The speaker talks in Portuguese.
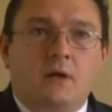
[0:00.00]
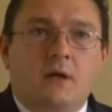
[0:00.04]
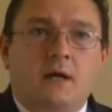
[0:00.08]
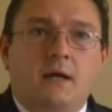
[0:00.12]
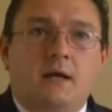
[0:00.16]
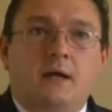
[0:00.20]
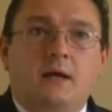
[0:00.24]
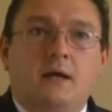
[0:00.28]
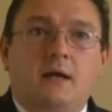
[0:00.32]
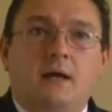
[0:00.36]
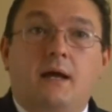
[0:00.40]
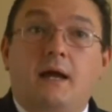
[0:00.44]

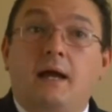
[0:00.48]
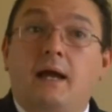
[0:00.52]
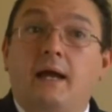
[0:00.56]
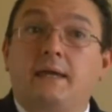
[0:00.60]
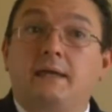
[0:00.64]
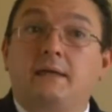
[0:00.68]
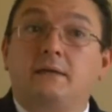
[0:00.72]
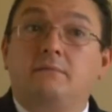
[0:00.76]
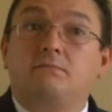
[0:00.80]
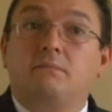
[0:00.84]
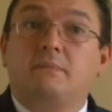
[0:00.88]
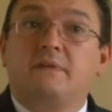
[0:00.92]
Uh,
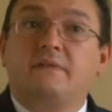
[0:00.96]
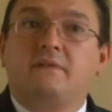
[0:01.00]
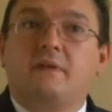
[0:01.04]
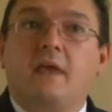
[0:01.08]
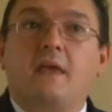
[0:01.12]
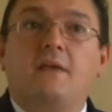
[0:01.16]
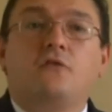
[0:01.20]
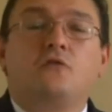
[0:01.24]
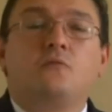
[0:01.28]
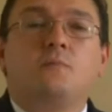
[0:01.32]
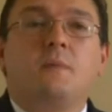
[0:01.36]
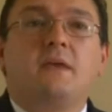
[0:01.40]
aí,
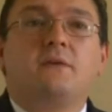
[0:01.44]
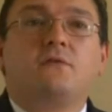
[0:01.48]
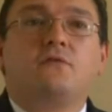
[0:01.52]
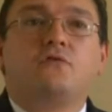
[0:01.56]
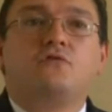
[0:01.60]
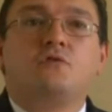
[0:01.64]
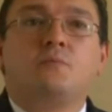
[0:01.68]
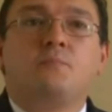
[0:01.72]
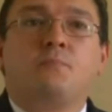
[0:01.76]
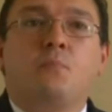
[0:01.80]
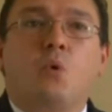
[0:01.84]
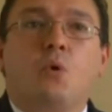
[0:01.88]
seis meses
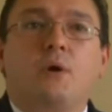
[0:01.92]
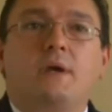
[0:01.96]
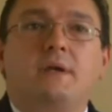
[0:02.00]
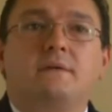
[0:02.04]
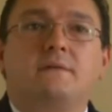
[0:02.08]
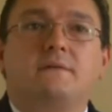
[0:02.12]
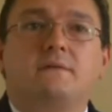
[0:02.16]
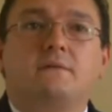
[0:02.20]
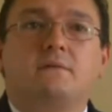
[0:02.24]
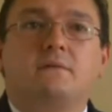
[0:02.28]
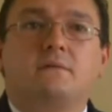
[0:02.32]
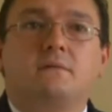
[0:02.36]

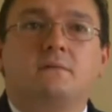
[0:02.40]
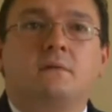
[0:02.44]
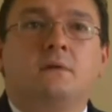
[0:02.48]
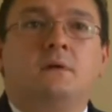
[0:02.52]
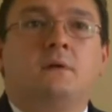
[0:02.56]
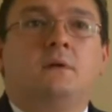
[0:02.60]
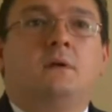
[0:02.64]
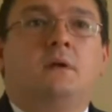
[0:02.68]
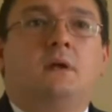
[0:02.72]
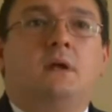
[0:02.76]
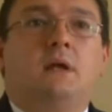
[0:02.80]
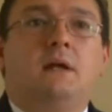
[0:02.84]
depois,
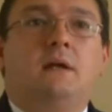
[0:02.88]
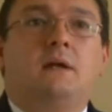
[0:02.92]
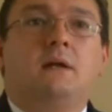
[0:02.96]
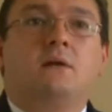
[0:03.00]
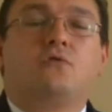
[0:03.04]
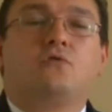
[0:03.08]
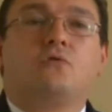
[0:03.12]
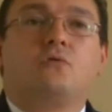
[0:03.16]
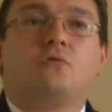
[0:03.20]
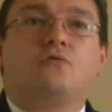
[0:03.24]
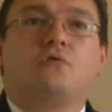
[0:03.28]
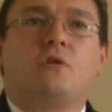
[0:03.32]
ele
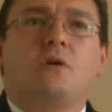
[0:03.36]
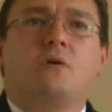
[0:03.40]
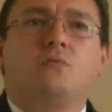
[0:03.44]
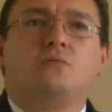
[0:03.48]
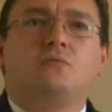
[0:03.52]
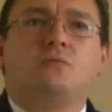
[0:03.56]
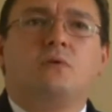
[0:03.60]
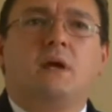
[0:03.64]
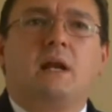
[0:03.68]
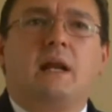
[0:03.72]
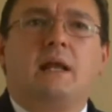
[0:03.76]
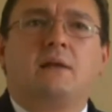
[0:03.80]
lançou um
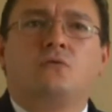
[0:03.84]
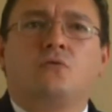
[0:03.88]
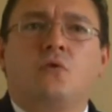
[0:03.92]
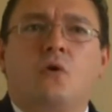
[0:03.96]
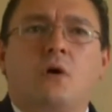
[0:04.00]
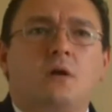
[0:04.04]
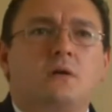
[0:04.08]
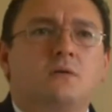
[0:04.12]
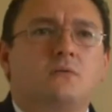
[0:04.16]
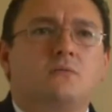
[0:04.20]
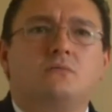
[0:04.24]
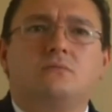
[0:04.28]
segundo
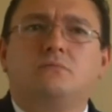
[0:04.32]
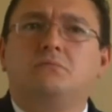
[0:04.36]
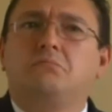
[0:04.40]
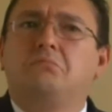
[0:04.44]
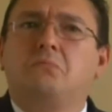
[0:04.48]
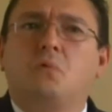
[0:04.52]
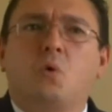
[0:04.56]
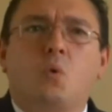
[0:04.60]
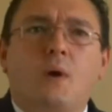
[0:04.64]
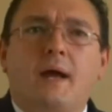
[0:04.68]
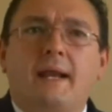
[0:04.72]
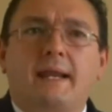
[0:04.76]
relatório
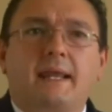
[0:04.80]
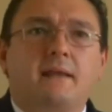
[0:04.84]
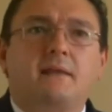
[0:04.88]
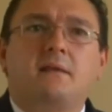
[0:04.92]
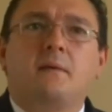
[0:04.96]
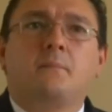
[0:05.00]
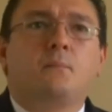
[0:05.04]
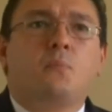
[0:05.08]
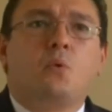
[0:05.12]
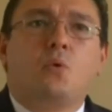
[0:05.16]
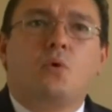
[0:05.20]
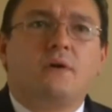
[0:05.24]
com
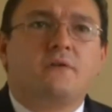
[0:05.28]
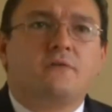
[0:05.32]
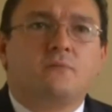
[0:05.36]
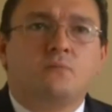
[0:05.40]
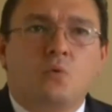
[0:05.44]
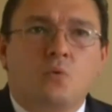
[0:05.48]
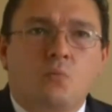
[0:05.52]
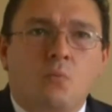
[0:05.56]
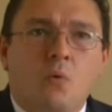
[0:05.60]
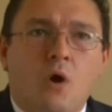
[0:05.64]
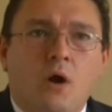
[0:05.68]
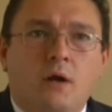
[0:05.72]
40 e poucas
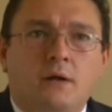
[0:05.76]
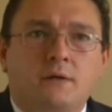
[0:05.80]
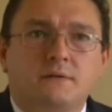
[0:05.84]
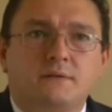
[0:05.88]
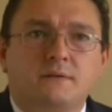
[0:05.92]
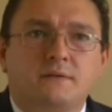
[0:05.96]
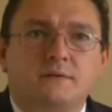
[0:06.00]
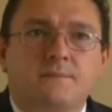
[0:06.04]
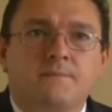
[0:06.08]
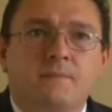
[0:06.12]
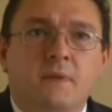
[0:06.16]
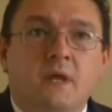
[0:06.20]
mil
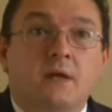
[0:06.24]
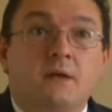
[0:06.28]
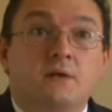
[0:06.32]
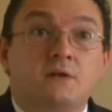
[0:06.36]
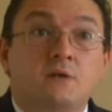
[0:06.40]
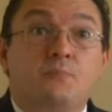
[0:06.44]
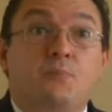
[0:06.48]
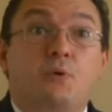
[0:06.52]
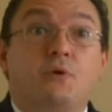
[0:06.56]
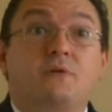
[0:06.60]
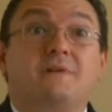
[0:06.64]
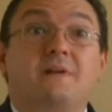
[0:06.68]
mortes.
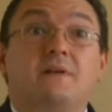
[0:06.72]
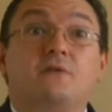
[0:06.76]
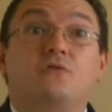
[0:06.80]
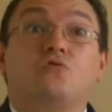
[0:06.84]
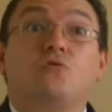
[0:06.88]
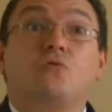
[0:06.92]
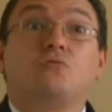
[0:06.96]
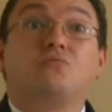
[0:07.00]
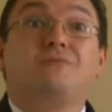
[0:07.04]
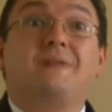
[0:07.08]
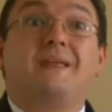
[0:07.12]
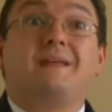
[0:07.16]
Depois
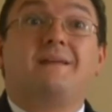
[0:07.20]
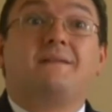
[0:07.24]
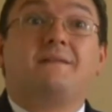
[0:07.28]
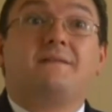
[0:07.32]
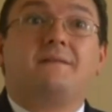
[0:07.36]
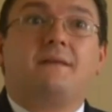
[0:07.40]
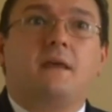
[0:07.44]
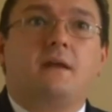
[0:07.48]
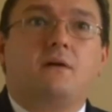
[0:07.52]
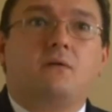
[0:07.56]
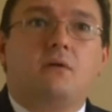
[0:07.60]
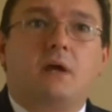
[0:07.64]
lançou um
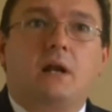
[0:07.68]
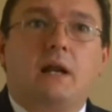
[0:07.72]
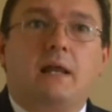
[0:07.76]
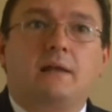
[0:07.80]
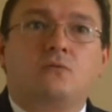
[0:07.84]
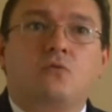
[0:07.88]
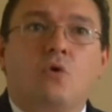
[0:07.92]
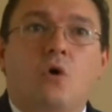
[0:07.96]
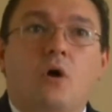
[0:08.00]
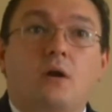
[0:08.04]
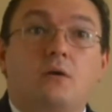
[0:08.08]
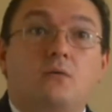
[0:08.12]
terceiro
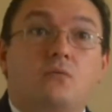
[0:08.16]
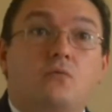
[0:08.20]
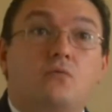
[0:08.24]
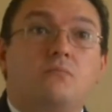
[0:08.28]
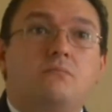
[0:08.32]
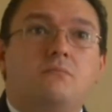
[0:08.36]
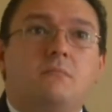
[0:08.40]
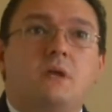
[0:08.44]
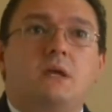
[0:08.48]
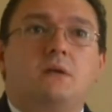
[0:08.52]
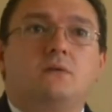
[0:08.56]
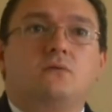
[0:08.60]
relatório com
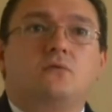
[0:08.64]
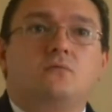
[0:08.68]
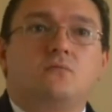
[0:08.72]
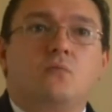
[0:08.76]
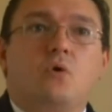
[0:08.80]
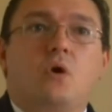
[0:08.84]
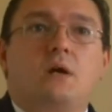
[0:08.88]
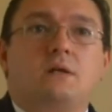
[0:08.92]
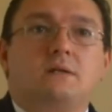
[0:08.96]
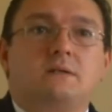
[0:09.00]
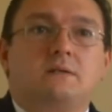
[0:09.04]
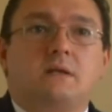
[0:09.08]
menos
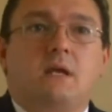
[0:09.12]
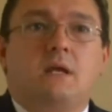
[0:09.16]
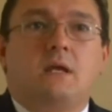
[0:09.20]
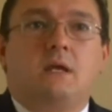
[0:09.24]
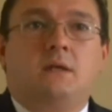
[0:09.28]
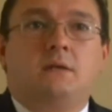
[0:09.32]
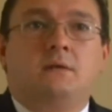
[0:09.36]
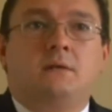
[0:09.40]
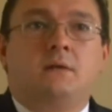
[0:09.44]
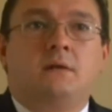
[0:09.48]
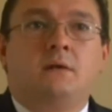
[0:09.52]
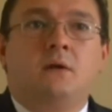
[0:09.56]
mortes
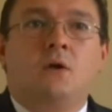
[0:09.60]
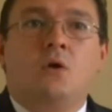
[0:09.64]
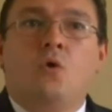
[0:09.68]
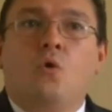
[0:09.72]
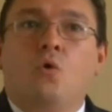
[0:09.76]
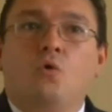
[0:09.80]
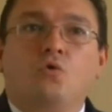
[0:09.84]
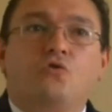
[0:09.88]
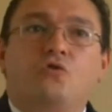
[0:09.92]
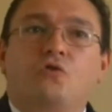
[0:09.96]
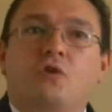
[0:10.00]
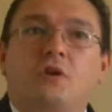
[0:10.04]
ainda.
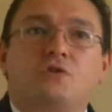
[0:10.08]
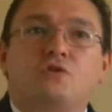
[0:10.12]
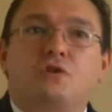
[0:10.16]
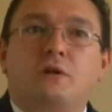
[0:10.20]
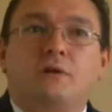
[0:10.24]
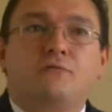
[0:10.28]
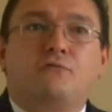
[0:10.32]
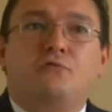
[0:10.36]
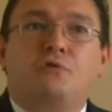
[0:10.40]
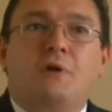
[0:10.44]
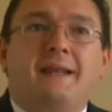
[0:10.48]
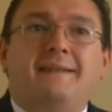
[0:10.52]
Ou seja,
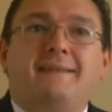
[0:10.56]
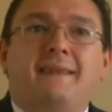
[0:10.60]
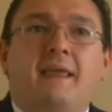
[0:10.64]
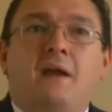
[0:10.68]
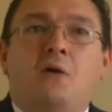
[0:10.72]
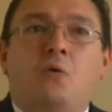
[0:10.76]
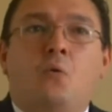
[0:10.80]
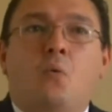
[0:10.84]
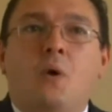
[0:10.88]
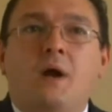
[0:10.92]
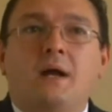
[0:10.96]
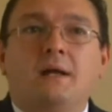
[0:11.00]
ele foi
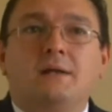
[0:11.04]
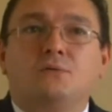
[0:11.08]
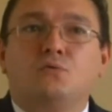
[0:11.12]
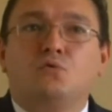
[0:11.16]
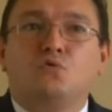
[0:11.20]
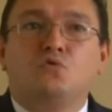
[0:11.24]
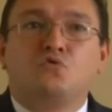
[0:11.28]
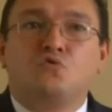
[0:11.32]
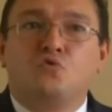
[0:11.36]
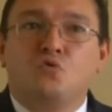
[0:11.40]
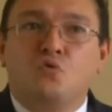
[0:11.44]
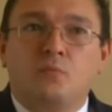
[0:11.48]
adequando
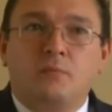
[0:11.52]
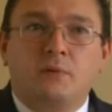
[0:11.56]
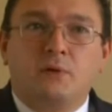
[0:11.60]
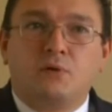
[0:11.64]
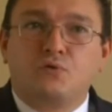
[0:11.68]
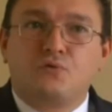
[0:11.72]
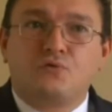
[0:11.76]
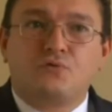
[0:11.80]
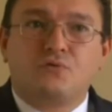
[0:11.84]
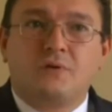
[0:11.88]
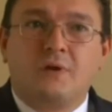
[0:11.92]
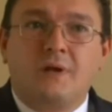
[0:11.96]
os
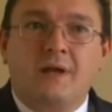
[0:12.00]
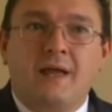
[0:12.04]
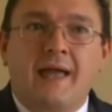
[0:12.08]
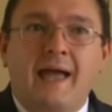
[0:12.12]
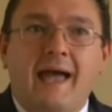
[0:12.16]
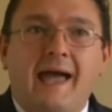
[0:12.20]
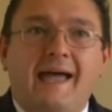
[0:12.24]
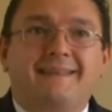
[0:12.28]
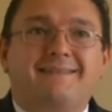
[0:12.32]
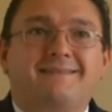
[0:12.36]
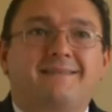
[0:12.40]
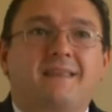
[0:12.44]
números
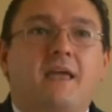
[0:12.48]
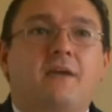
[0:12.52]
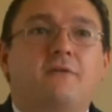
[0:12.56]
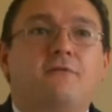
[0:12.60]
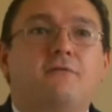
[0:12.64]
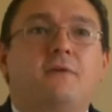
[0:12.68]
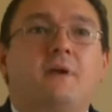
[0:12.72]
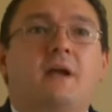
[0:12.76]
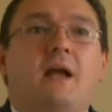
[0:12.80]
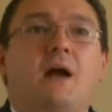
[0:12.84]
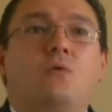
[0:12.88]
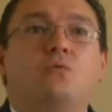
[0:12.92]
até
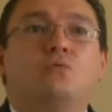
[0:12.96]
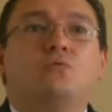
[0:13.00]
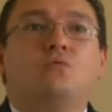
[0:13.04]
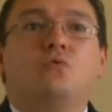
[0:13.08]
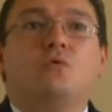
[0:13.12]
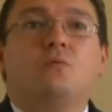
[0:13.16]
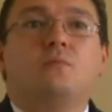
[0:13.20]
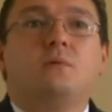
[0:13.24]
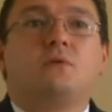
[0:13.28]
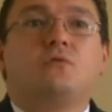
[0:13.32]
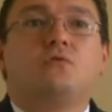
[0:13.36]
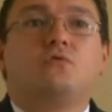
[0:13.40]
ficar um
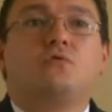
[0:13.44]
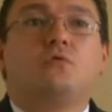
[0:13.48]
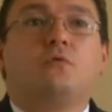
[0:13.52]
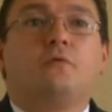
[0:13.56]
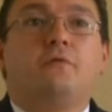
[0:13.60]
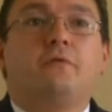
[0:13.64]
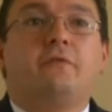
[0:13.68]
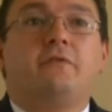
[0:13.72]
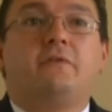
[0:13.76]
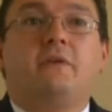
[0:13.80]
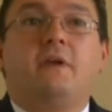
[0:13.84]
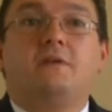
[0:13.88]
número
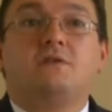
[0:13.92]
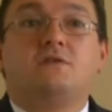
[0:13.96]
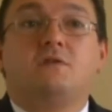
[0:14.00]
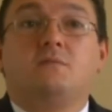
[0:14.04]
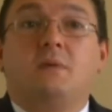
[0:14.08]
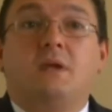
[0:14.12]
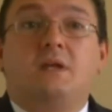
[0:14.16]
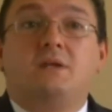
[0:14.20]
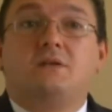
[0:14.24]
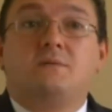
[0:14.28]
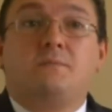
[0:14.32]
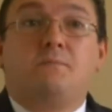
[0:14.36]

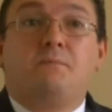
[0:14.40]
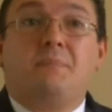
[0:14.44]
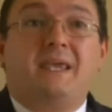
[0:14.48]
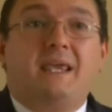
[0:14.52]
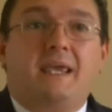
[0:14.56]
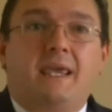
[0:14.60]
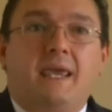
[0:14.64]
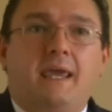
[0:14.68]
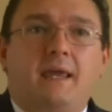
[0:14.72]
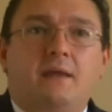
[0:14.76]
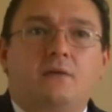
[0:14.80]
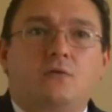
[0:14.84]
suficientemente
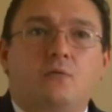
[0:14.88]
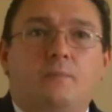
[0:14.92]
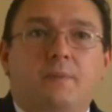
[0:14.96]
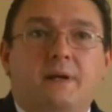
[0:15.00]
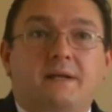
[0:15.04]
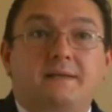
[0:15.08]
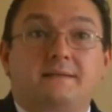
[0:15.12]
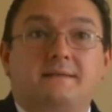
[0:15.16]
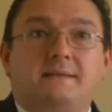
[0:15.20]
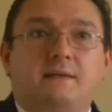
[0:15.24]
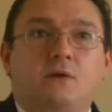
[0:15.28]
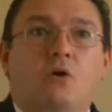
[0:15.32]
pequeno
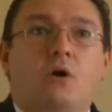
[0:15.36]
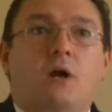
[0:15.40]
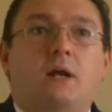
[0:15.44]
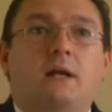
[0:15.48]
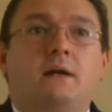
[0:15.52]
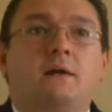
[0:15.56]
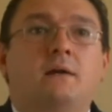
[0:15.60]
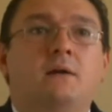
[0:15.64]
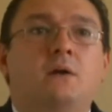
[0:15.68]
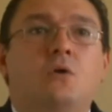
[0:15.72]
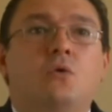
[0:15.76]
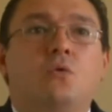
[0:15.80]
para dizer:
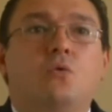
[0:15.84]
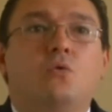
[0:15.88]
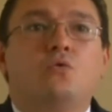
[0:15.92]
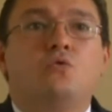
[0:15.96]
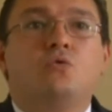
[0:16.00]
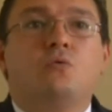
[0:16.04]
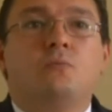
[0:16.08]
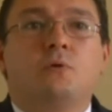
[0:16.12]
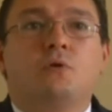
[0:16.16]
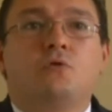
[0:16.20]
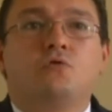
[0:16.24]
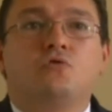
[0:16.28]
olha, o
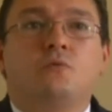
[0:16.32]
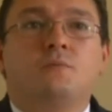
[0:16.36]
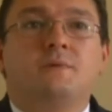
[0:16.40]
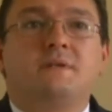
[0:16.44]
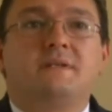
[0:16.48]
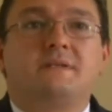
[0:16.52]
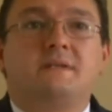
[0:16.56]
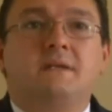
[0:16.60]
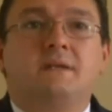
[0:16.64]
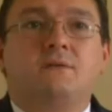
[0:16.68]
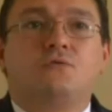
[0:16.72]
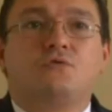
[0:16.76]
número de
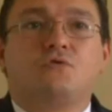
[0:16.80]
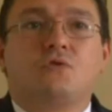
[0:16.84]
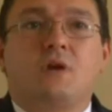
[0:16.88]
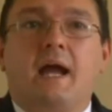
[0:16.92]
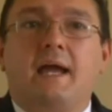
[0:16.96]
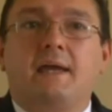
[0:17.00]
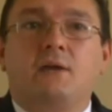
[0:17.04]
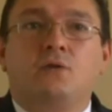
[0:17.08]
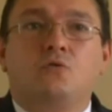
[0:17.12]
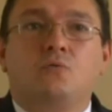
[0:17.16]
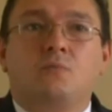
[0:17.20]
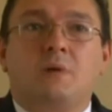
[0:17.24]
homicídios
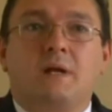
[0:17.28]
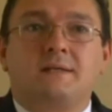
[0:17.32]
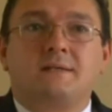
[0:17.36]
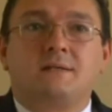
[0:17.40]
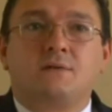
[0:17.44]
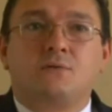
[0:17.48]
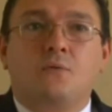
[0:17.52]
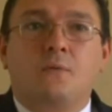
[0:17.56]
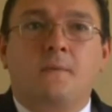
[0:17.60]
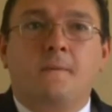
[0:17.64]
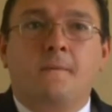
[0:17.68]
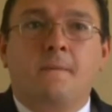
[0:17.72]
caiu no
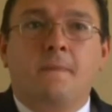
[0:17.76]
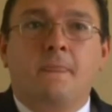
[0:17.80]
Brasil.